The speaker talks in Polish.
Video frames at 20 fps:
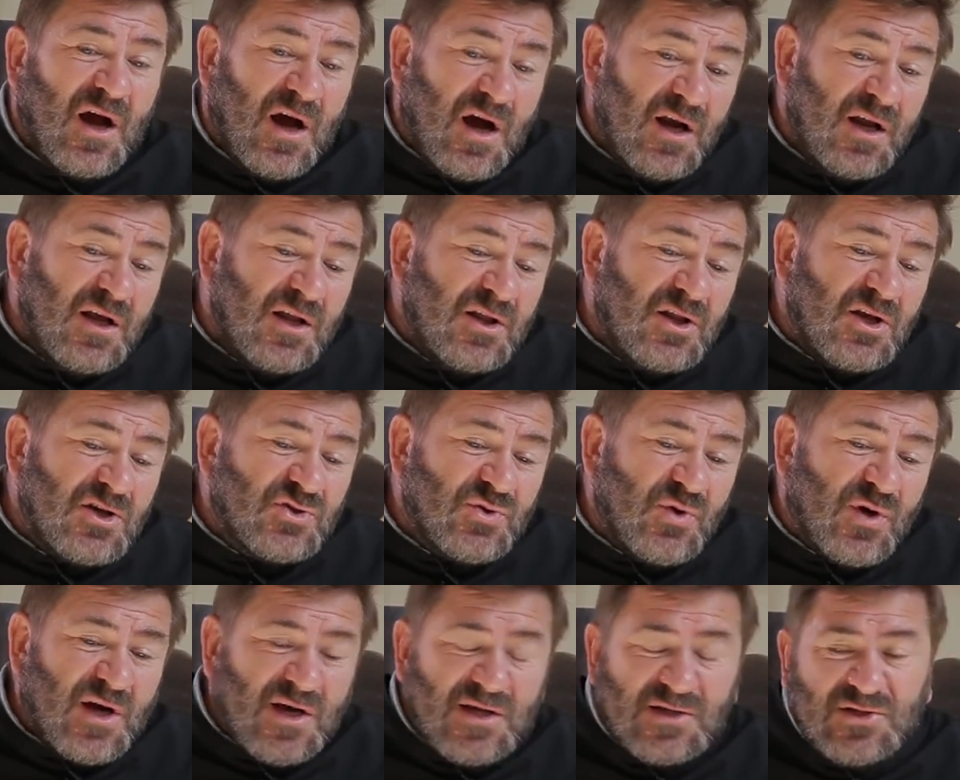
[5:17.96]
ale też
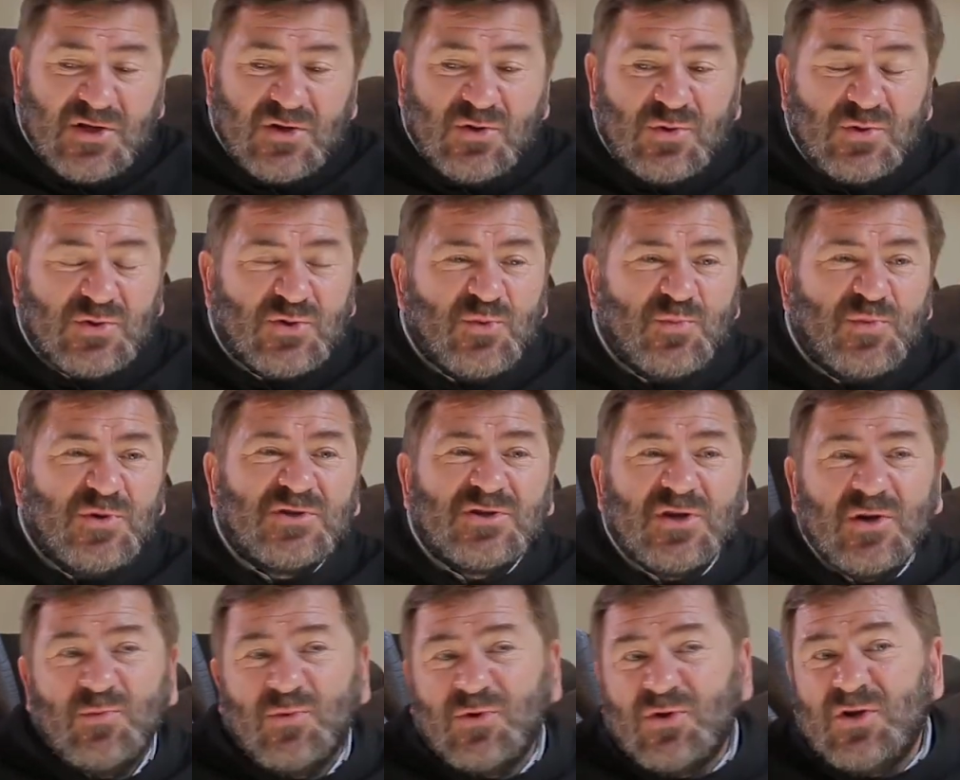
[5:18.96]
okazję do
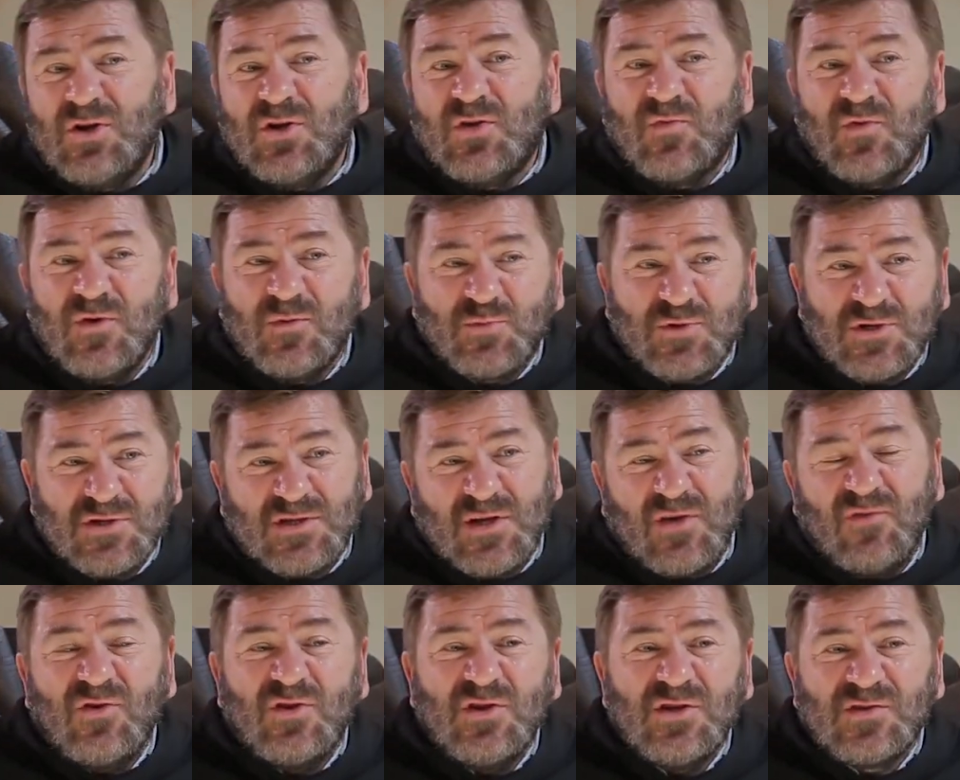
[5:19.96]
osobistej modlitwy przez
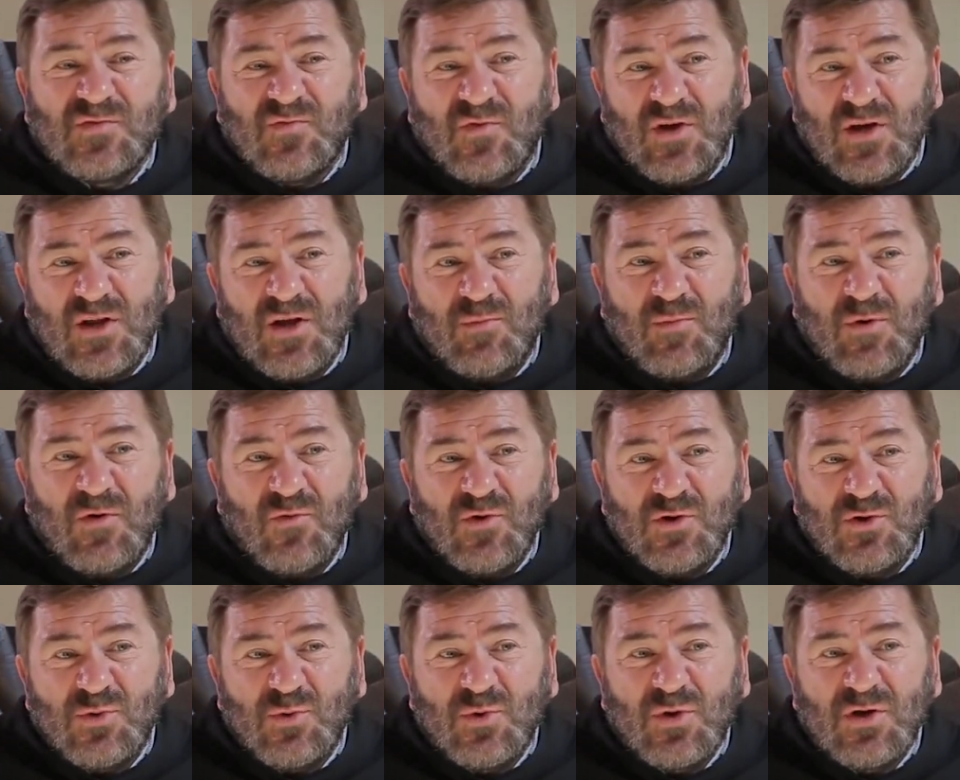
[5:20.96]
Jana
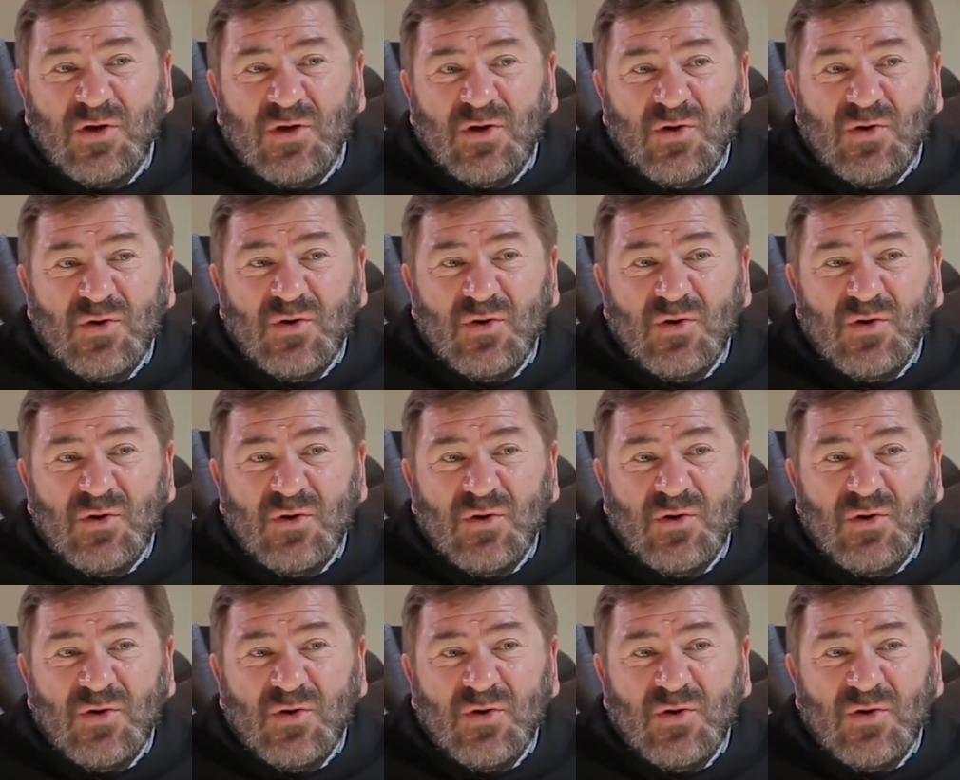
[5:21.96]
Pawła II.